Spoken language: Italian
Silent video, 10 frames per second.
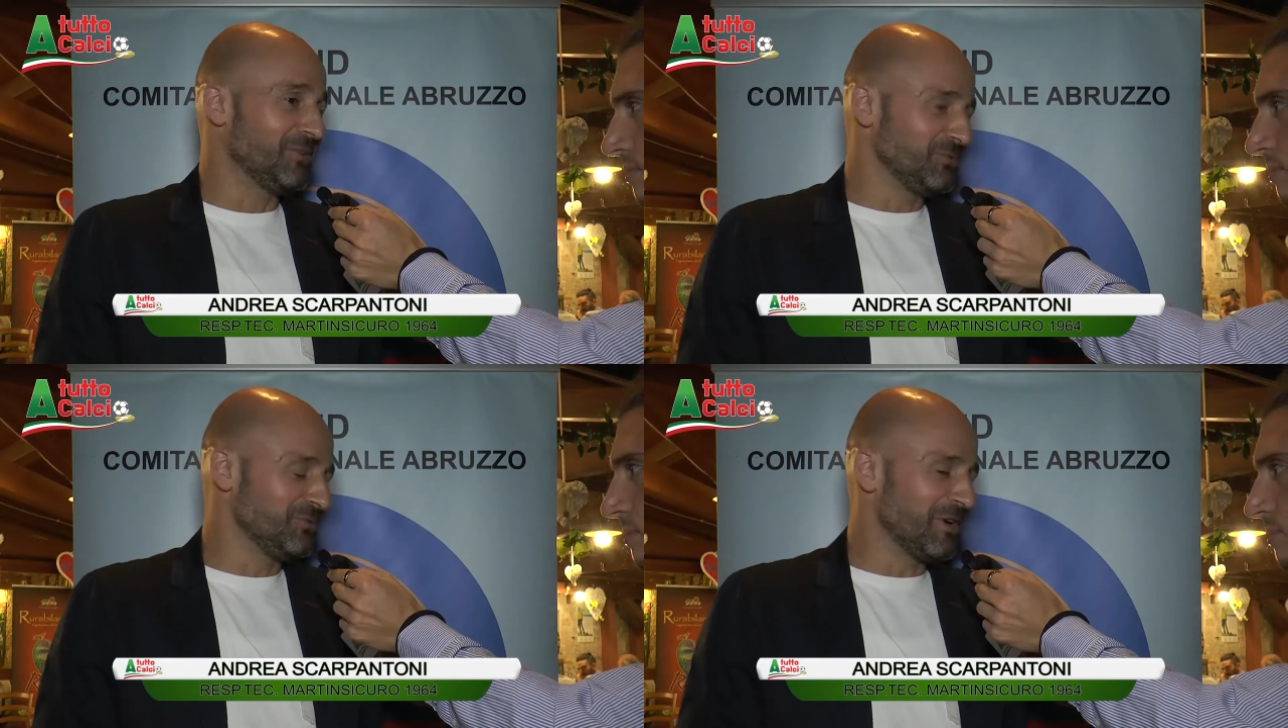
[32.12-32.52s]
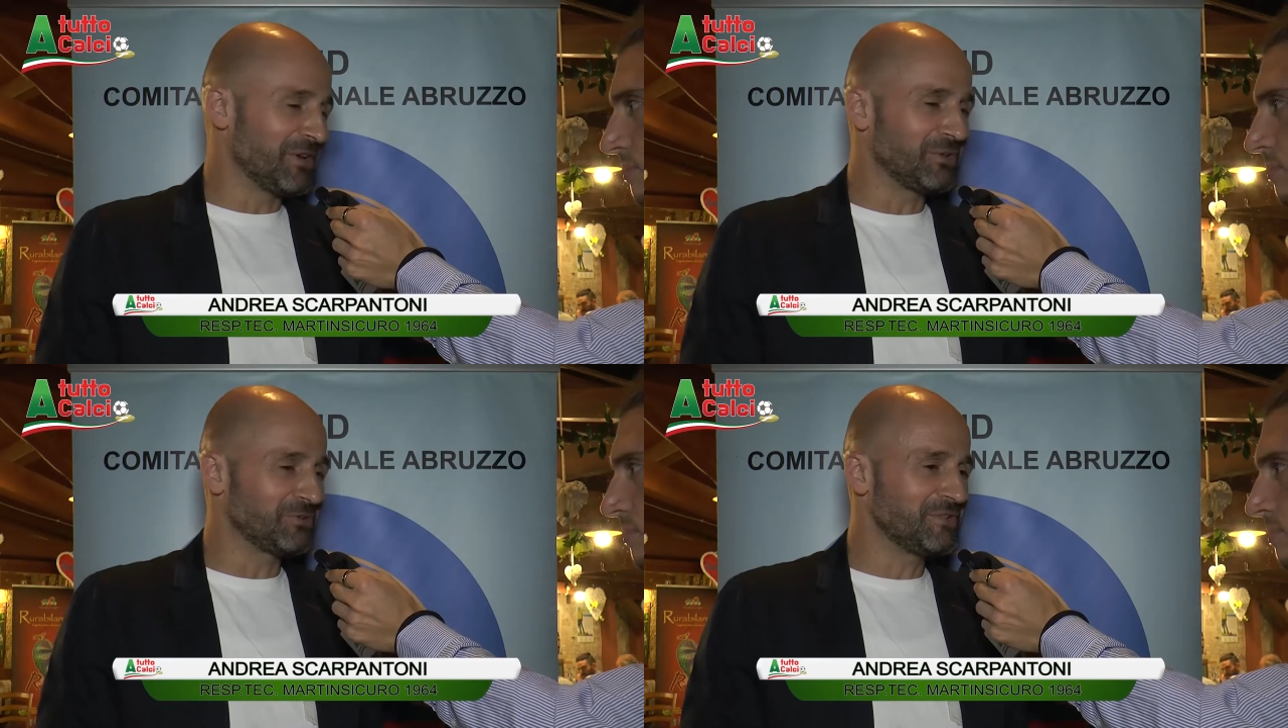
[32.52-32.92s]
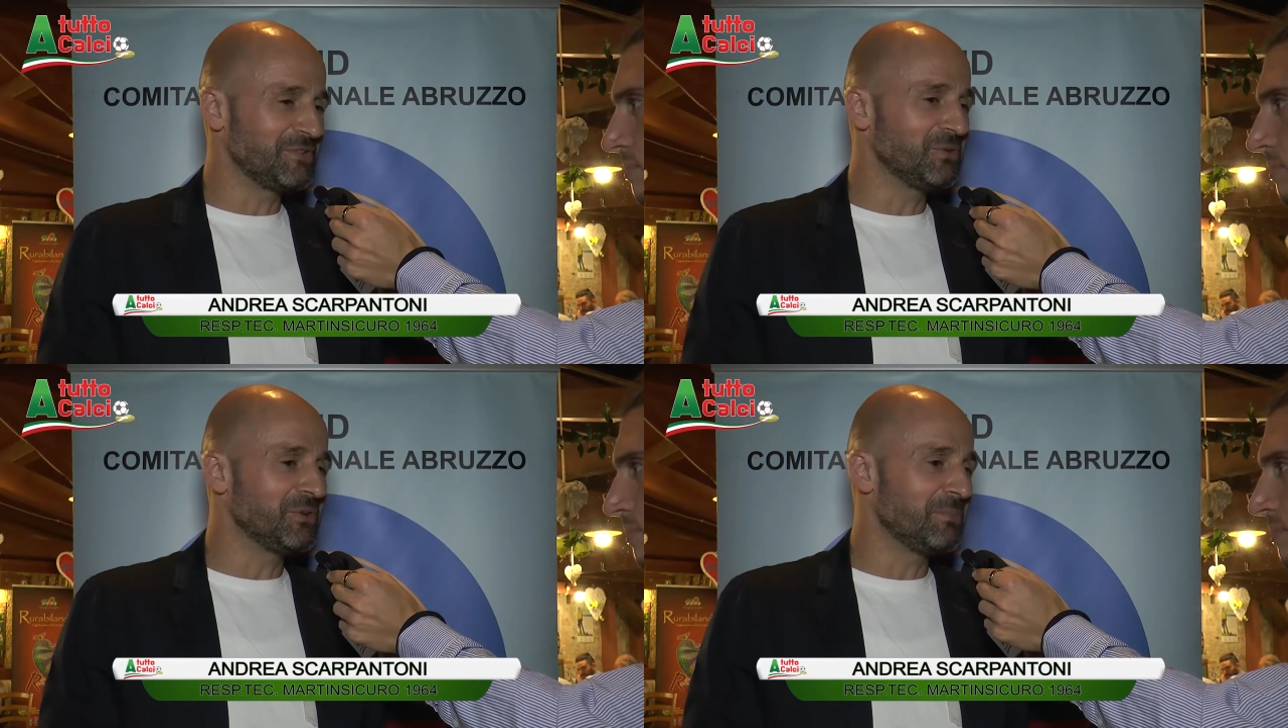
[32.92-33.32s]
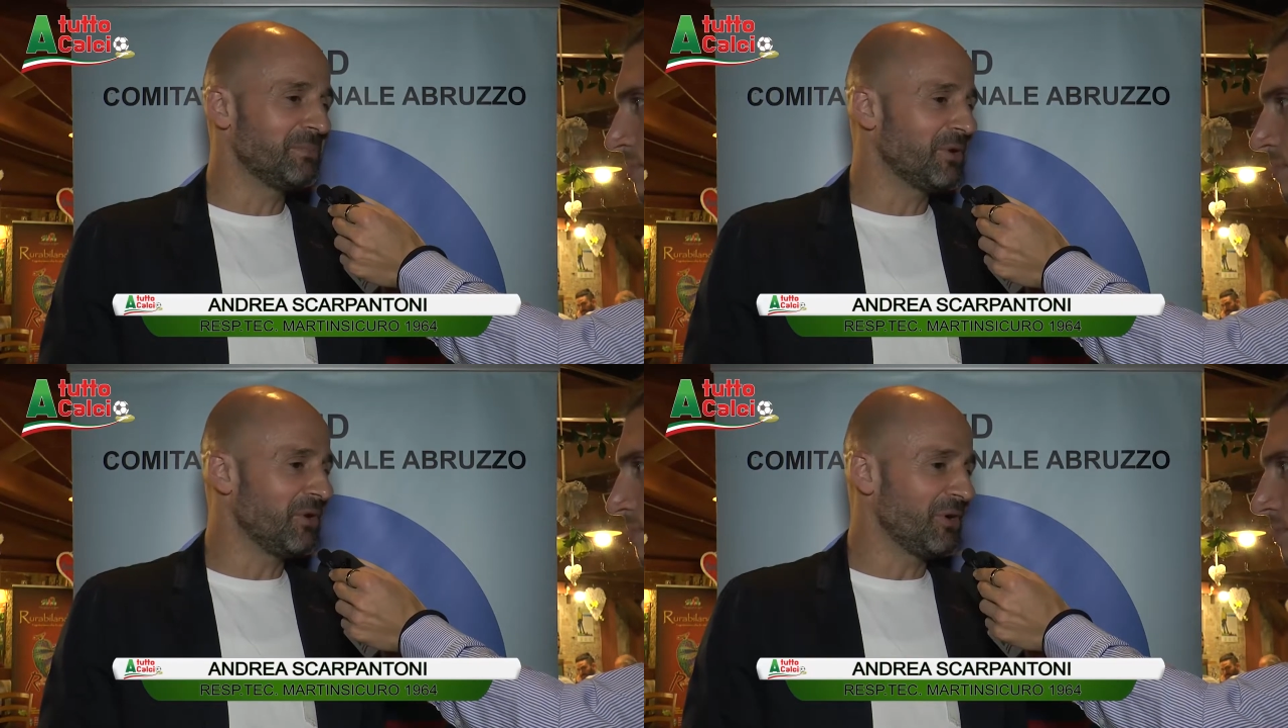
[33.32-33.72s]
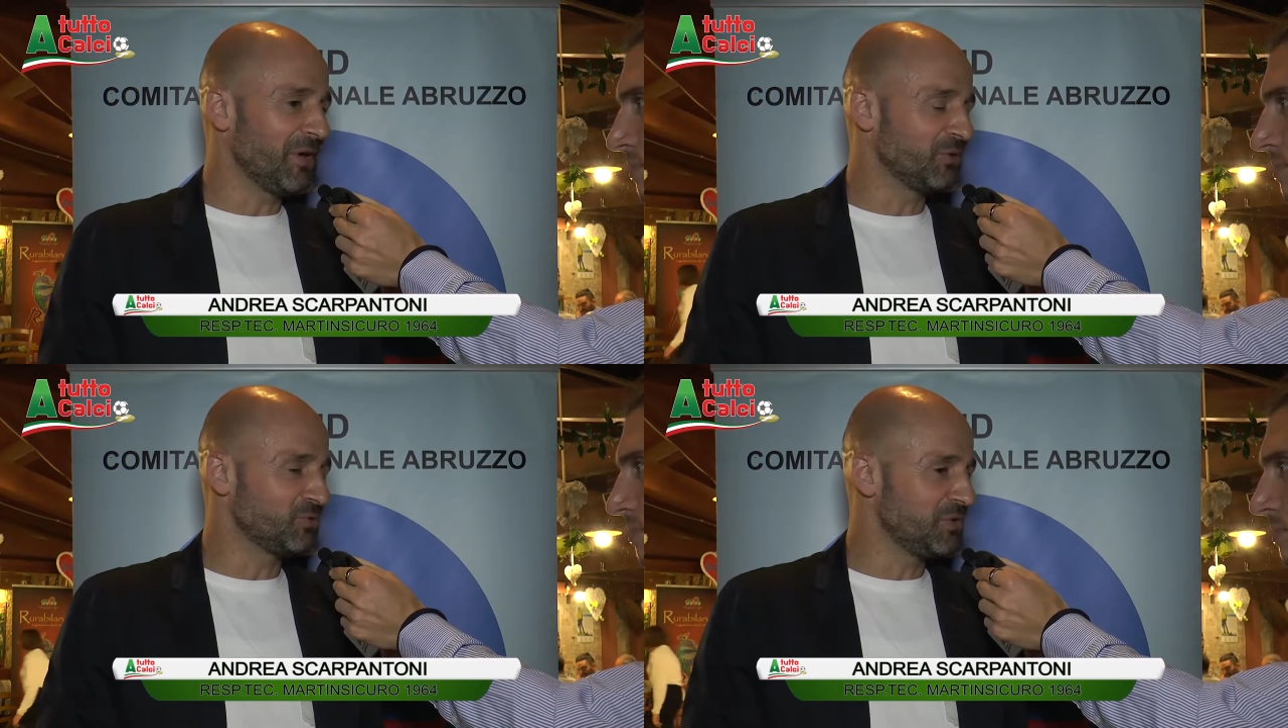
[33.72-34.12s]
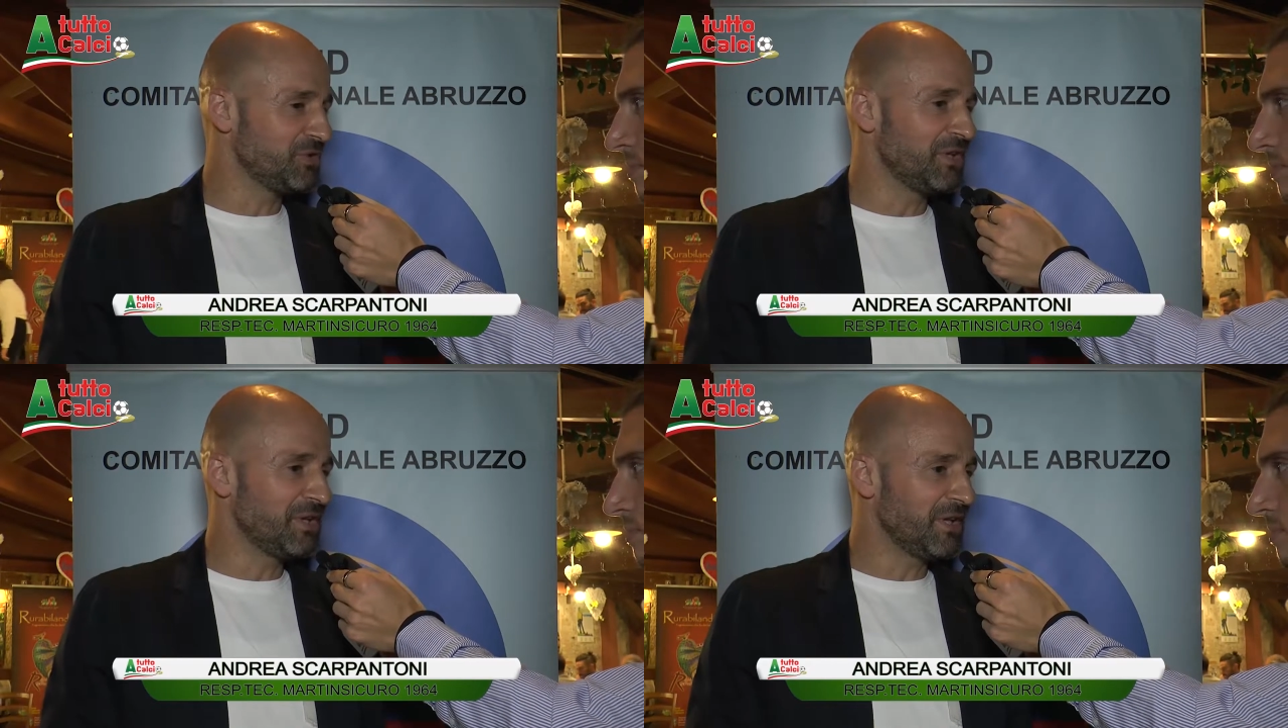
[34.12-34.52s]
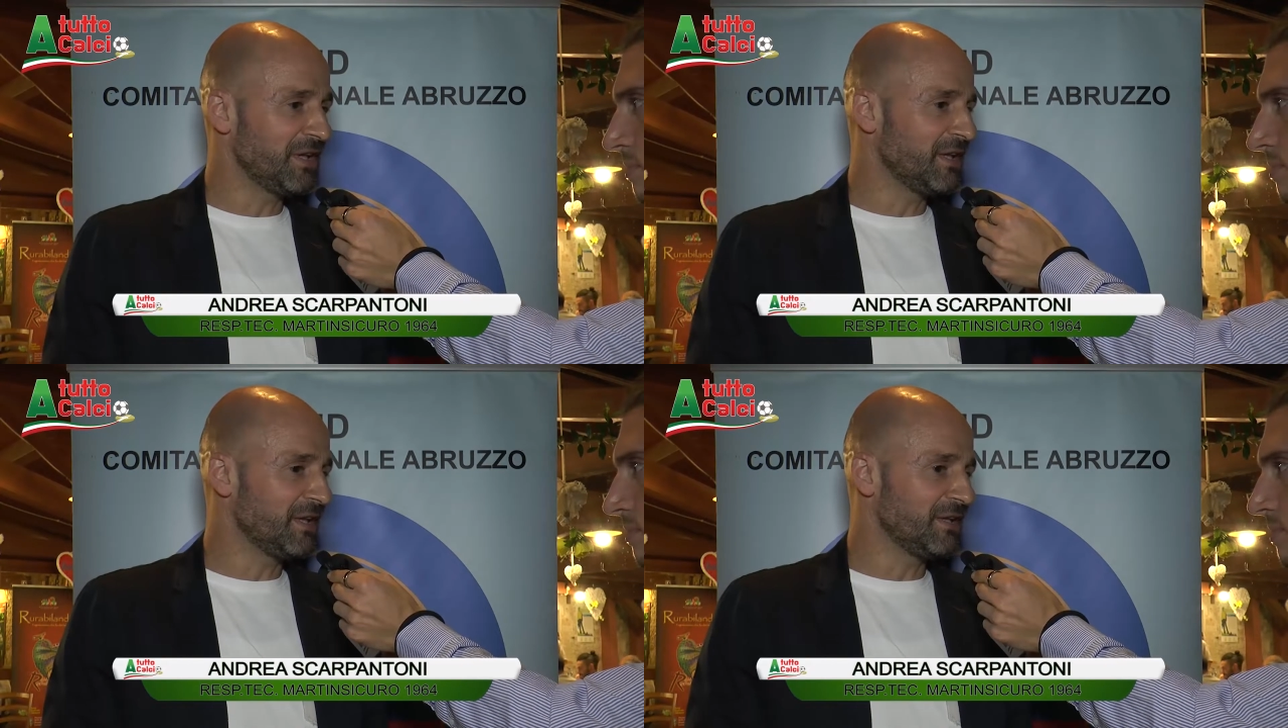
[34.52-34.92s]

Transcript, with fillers: con una retrocessione, però ecco, sulle ceneri di,